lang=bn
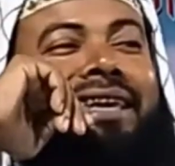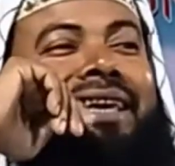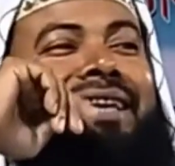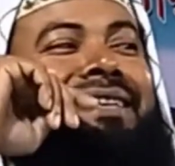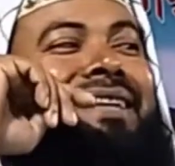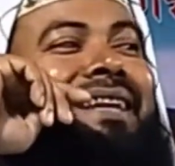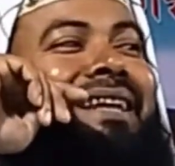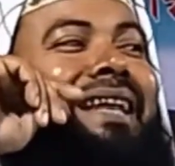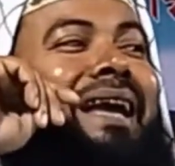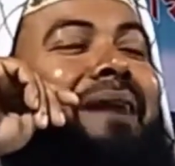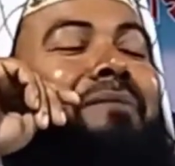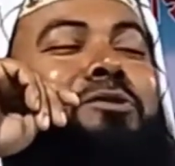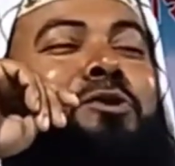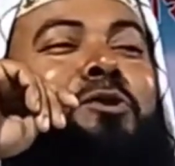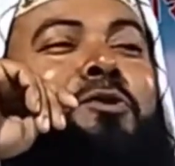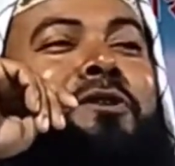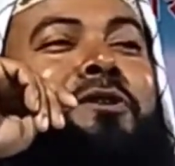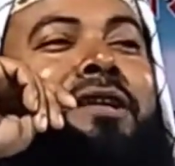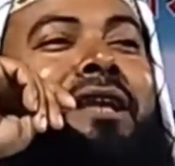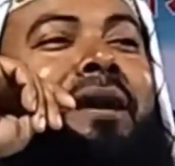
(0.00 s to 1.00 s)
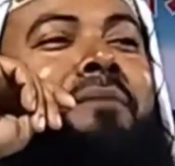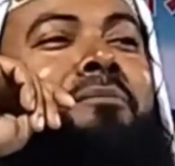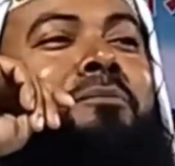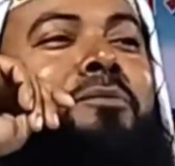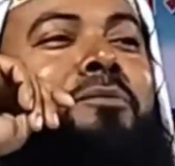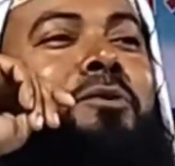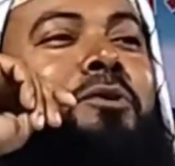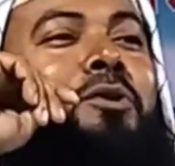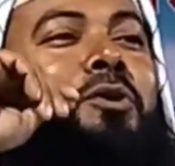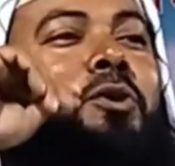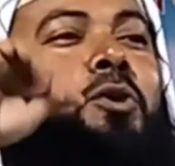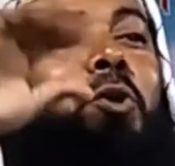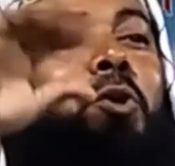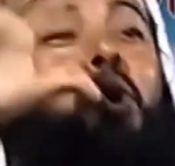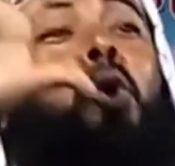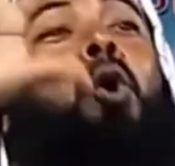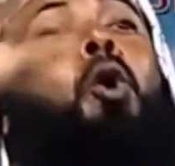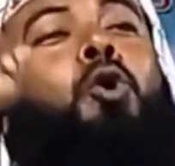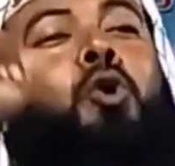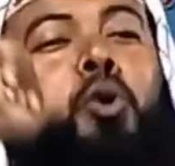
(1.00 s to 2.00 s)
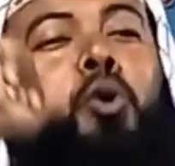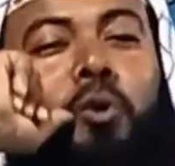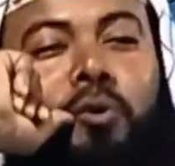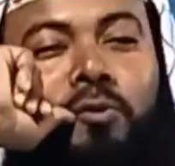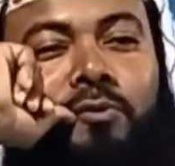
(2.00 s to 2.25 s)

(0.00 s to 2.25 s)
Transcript: কি যে নাম শুনছিলাম গুড